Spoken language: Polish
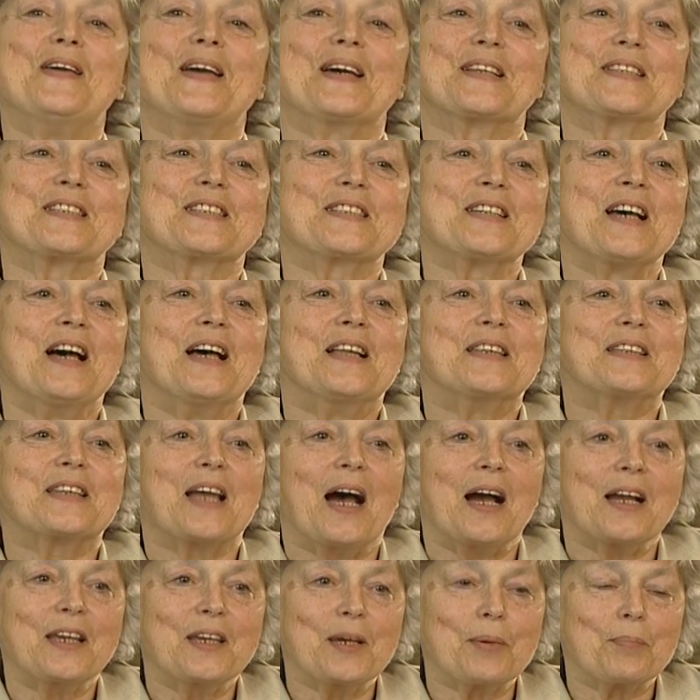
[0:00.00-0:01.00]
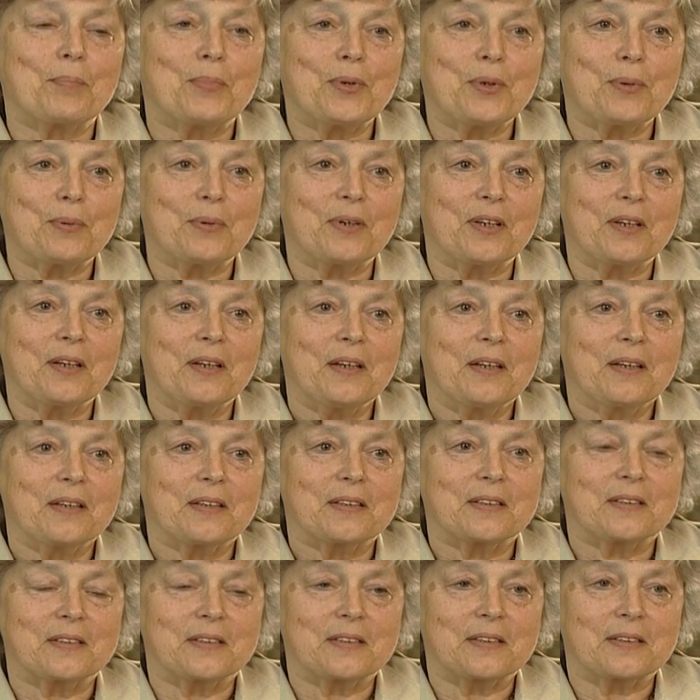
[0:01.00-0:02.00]
Więc takie były
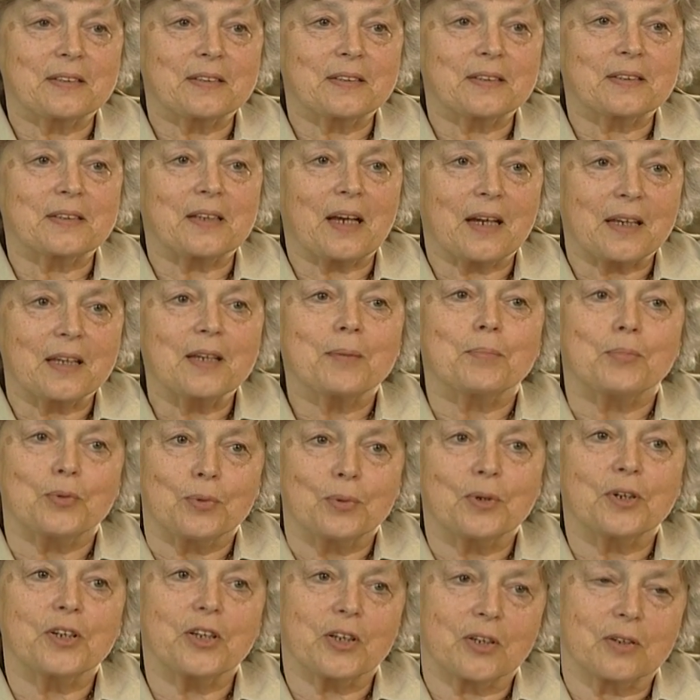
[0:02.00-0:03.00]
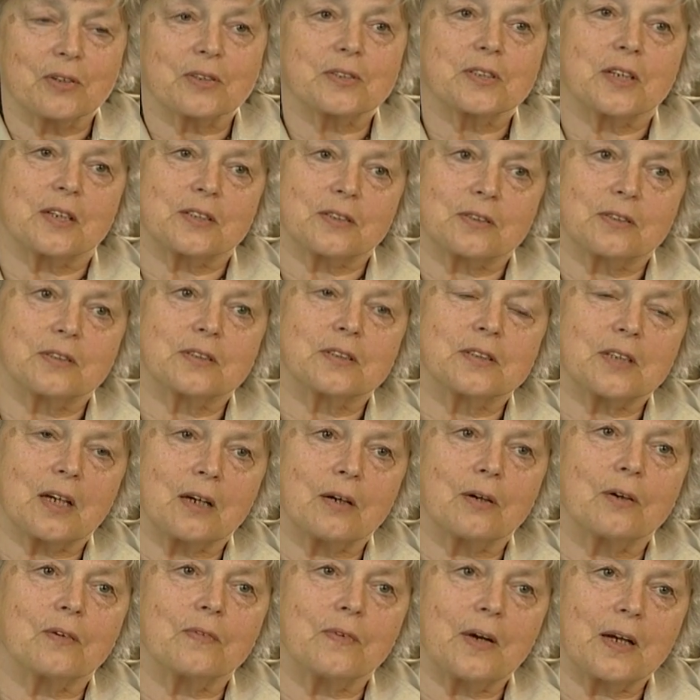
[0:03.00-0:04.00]
takie było jego
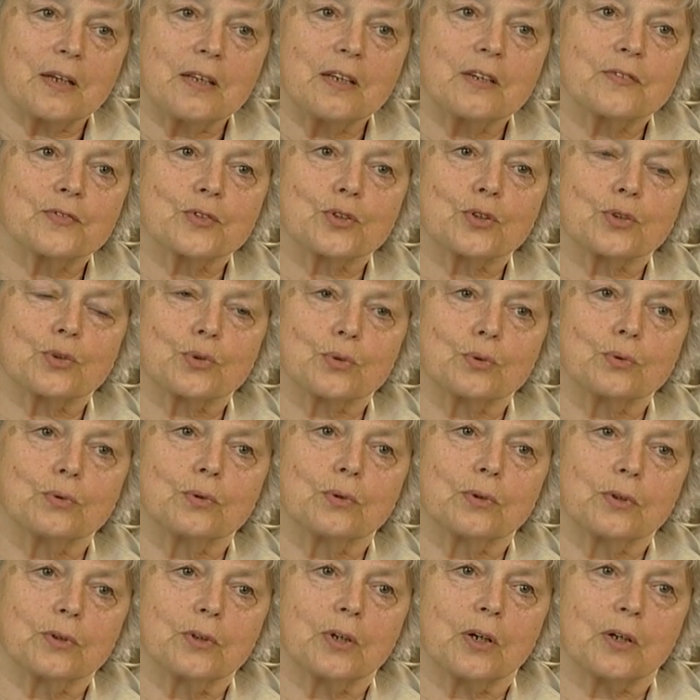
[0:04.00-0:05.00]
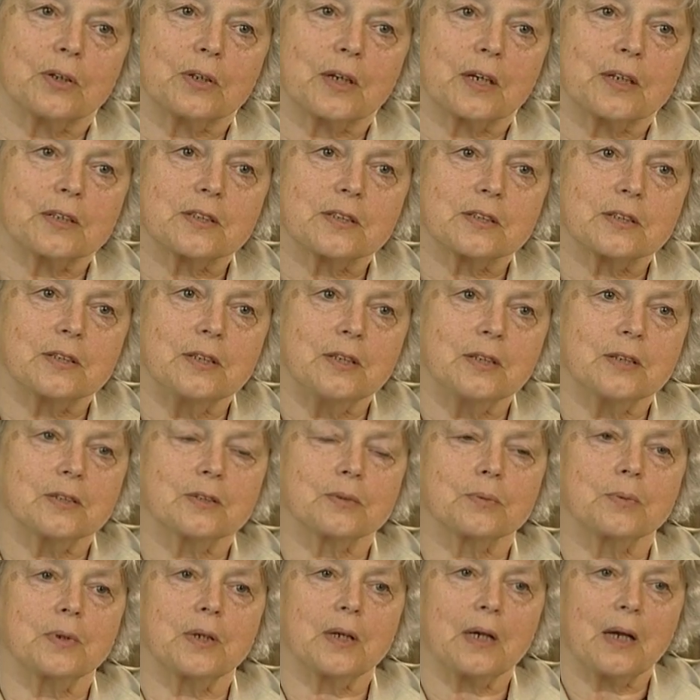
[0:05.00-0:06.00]
zachowanie w stosunku do nas.
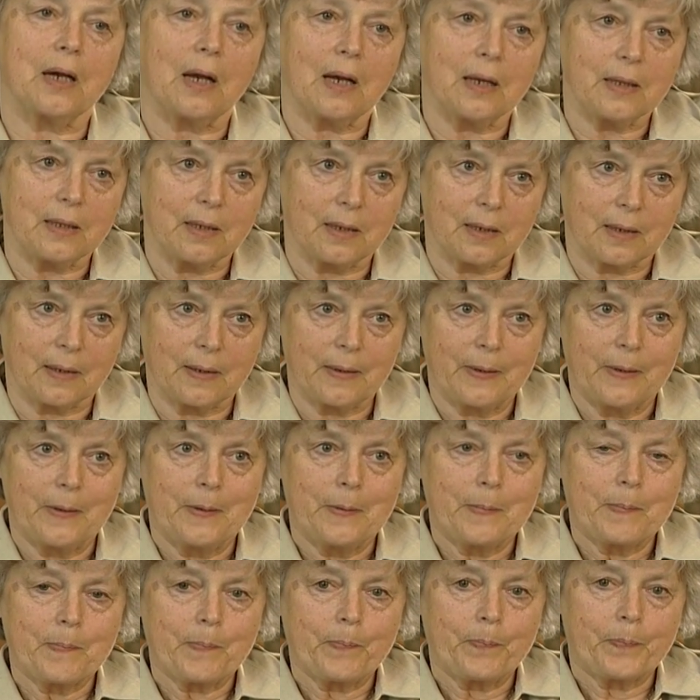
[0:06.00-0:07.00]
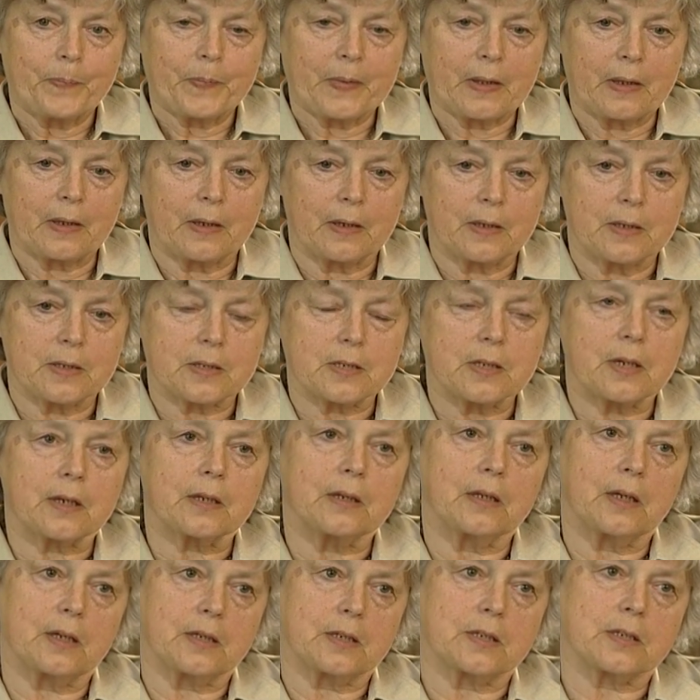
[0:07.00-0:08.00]
Niesłychanie
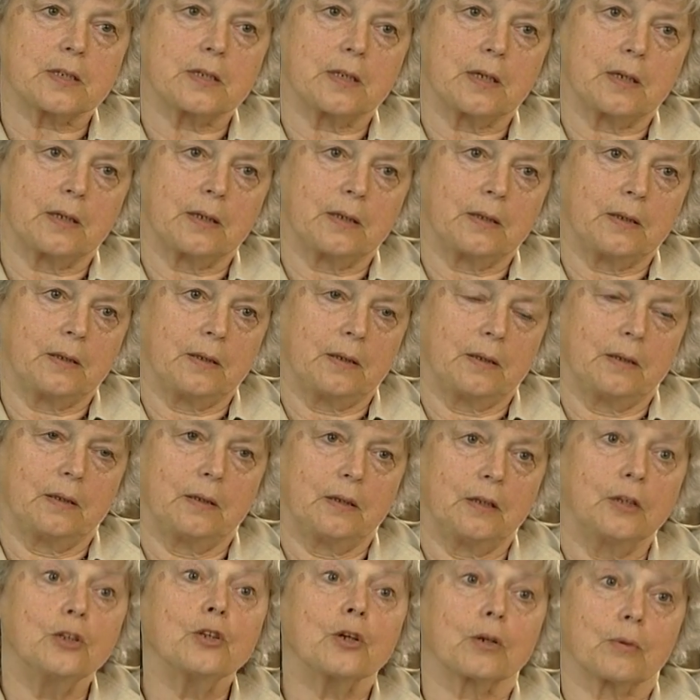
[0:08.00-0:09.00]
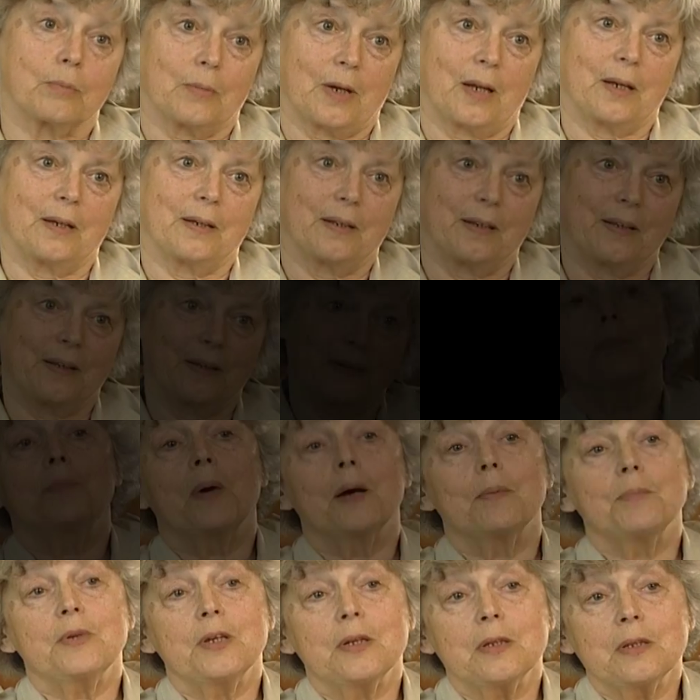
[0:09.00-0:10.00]
serdeczne i, i normalne. Ale
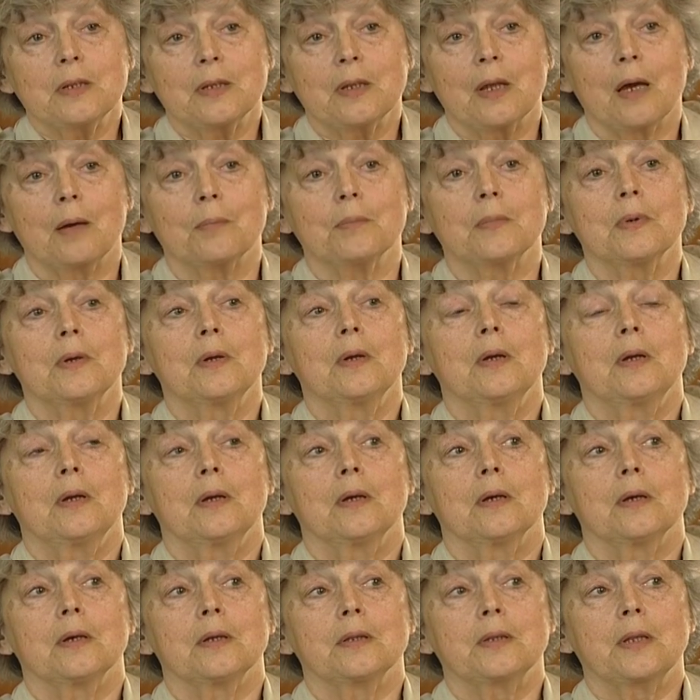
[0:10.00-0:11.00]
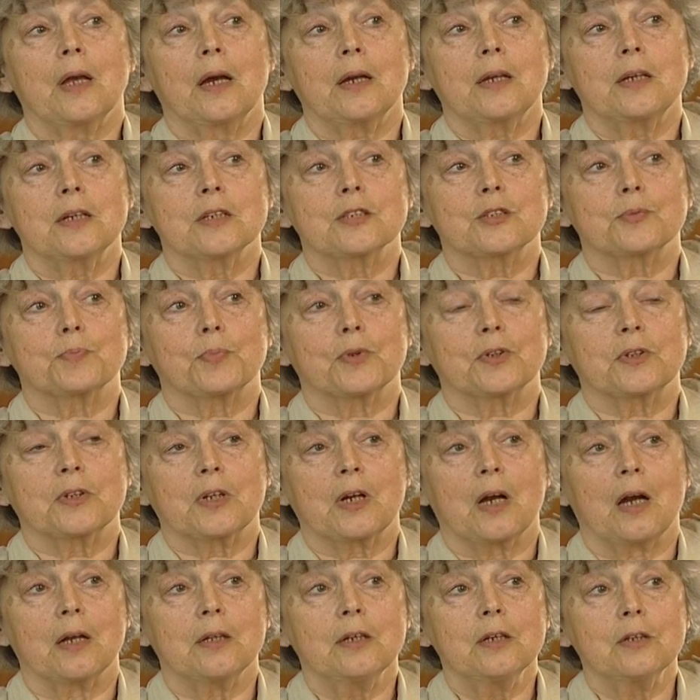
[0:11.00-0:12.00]
pamiętam e, takie
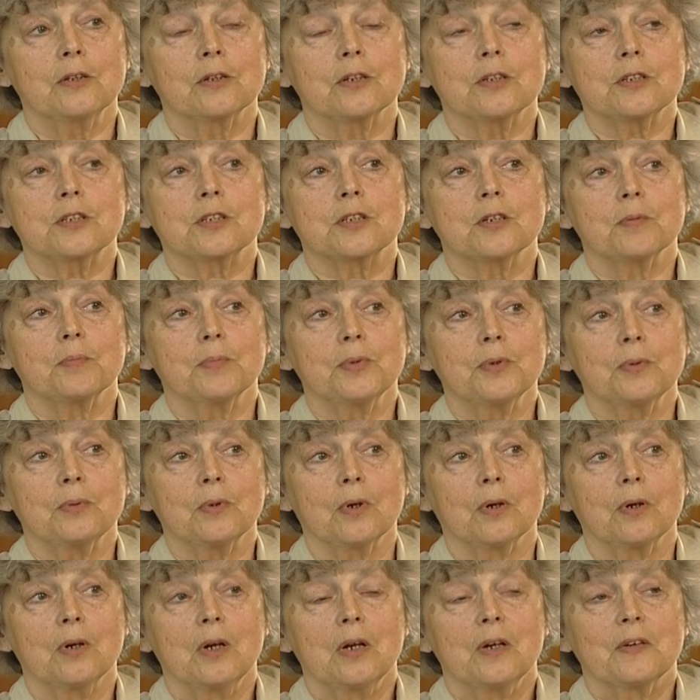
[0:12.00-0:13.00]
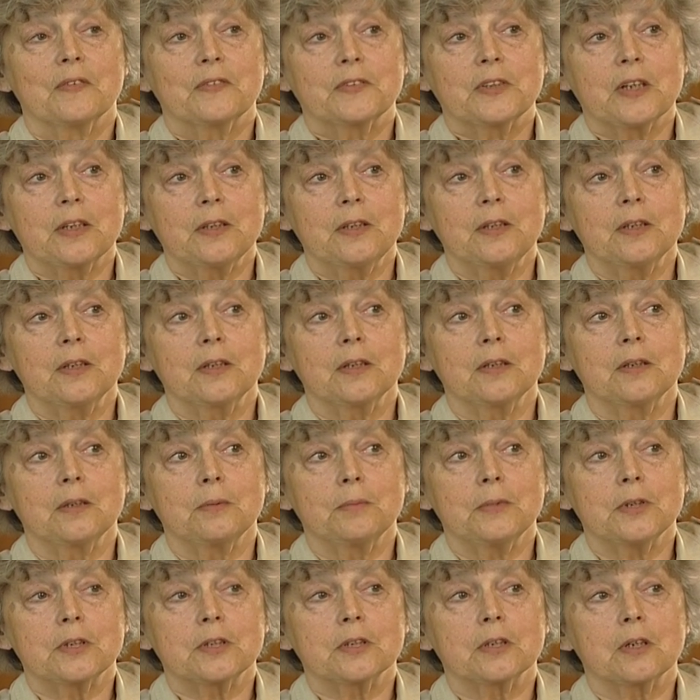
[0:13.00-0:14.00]
spotkanie, to jeszcze było wtedy,
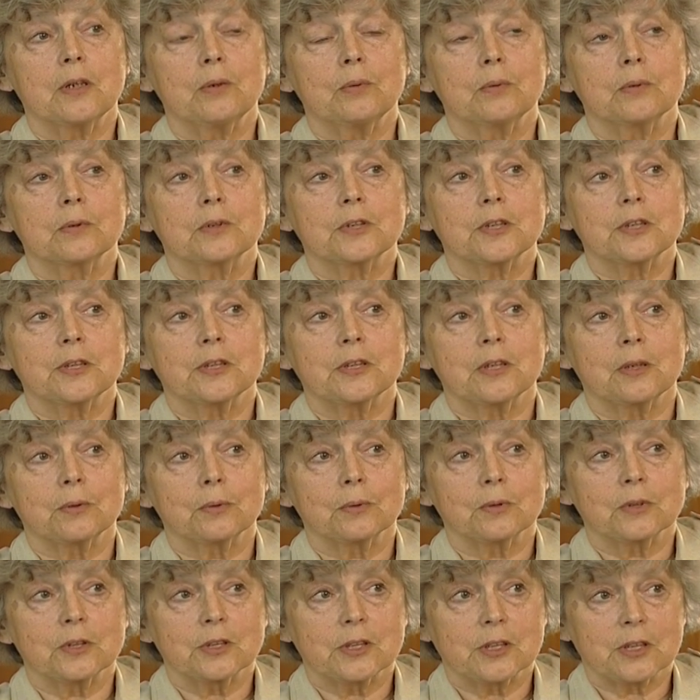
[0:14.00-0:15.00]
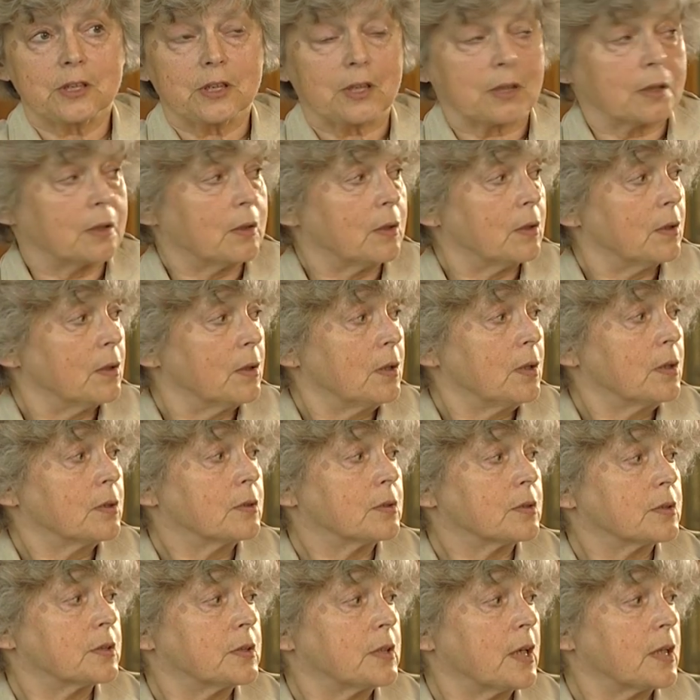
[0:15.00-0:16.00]
kiedy mieszkał u księdza Różyckiego.
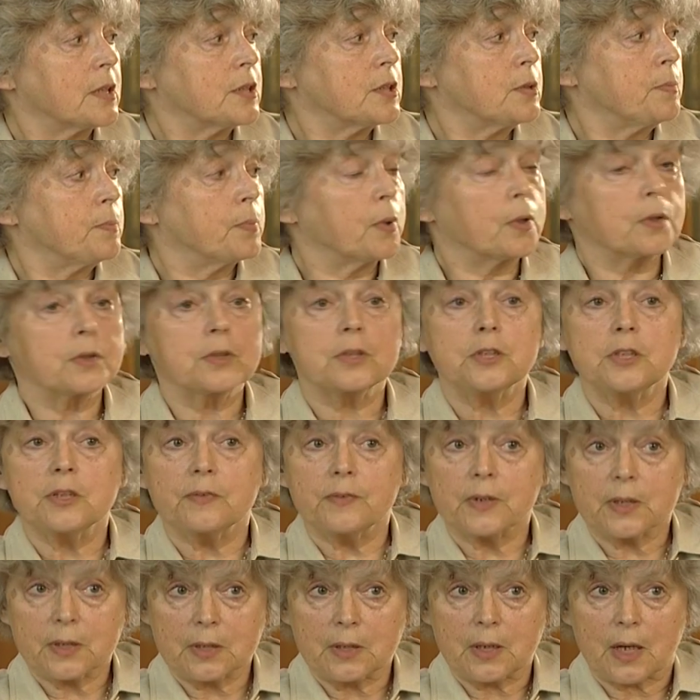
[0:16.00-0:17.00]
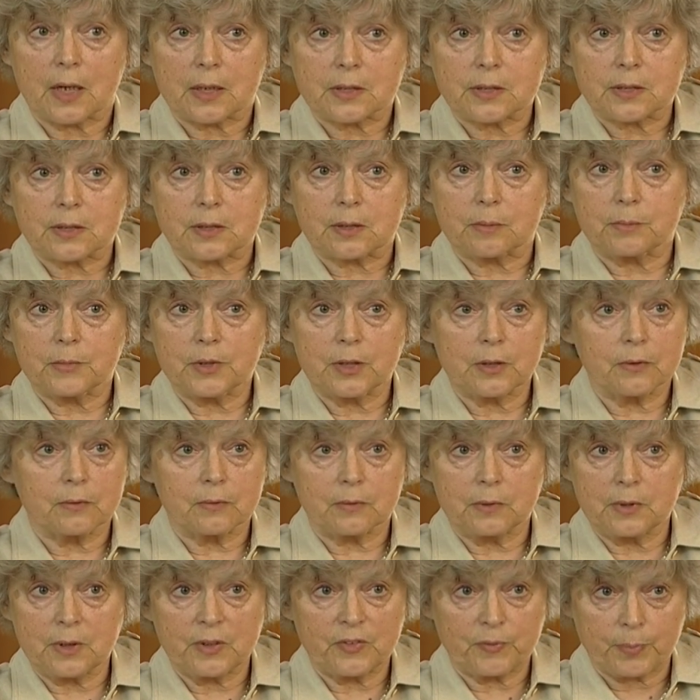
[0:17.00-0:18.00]
To znaczy pod dziewiętnastym, nie,
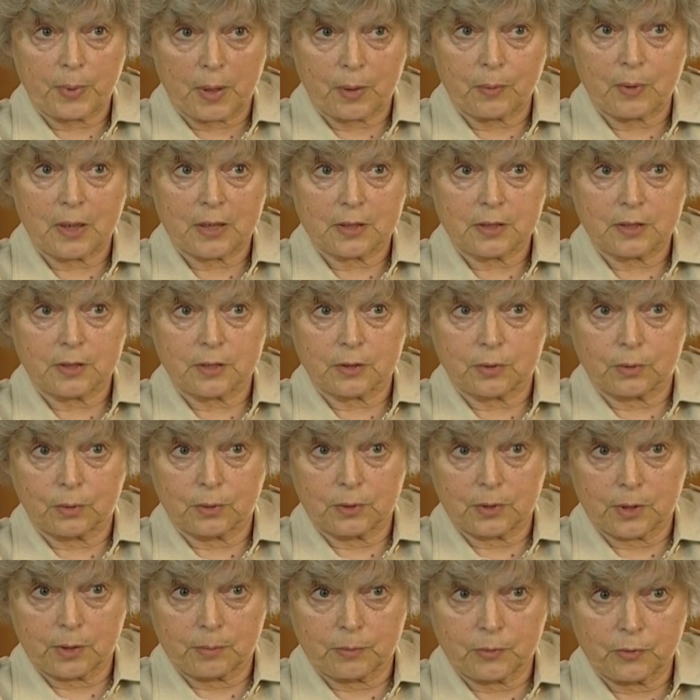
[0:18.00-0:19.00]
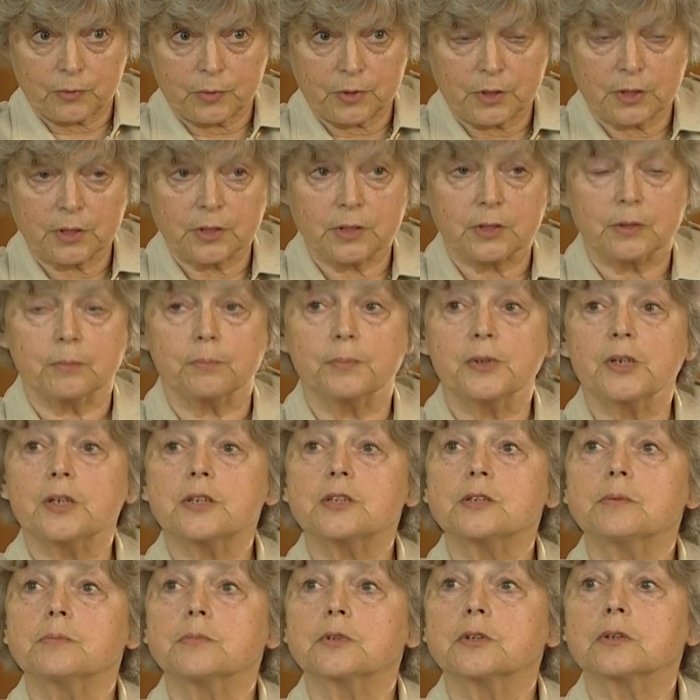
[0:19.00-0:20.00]
nie w pałacyku tym
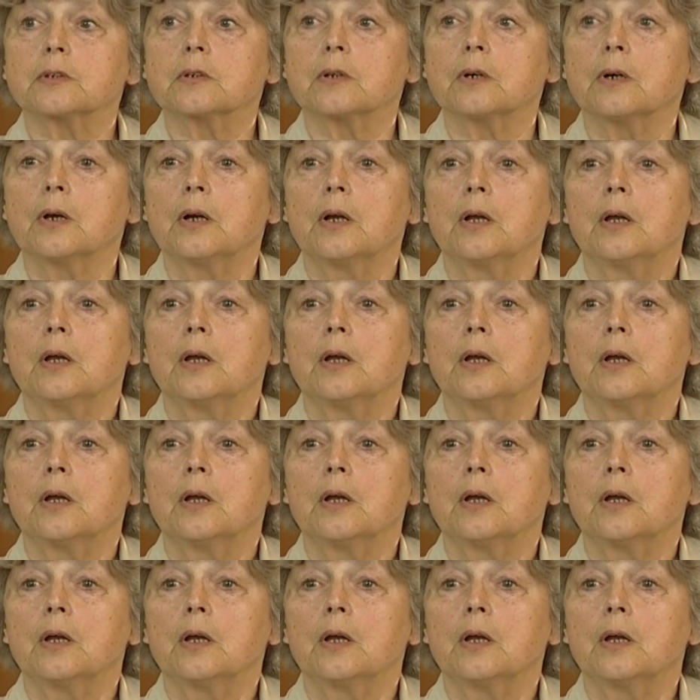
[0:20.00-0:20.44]
pierwszym. tylko